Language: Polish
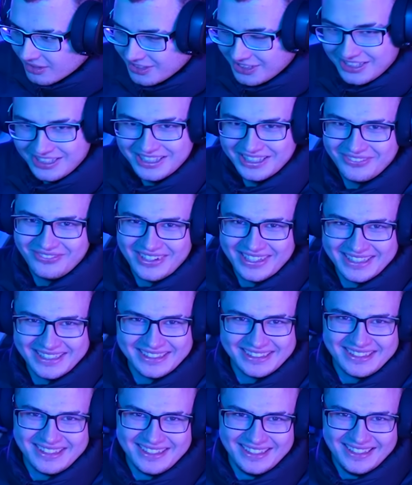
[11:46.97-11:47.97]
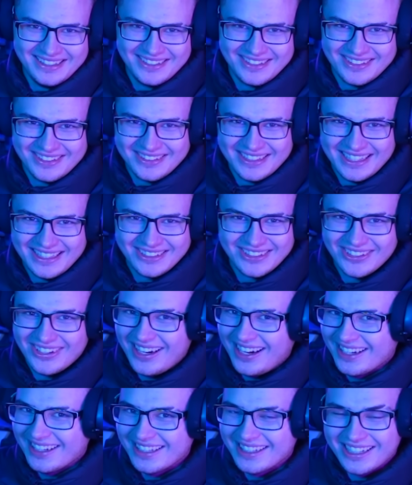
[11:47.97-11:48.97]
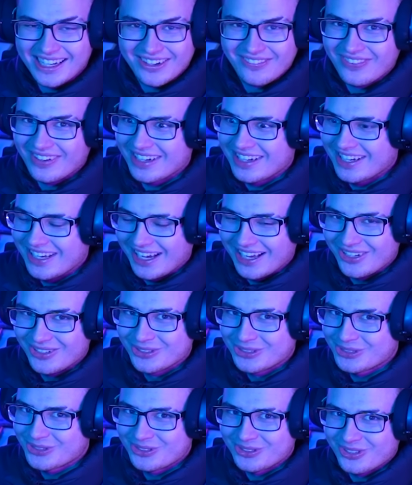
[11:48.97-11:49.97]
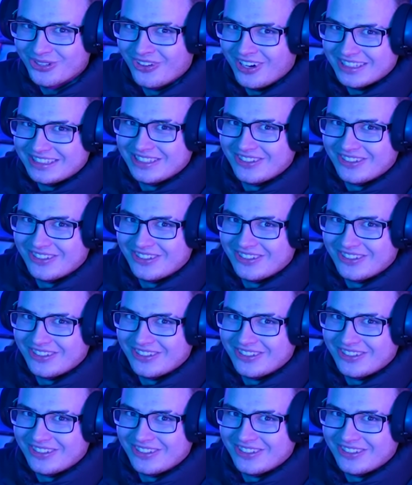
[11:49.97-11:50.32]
I chyba Cristiano Ronaldo, ale jakby Geluś kurwa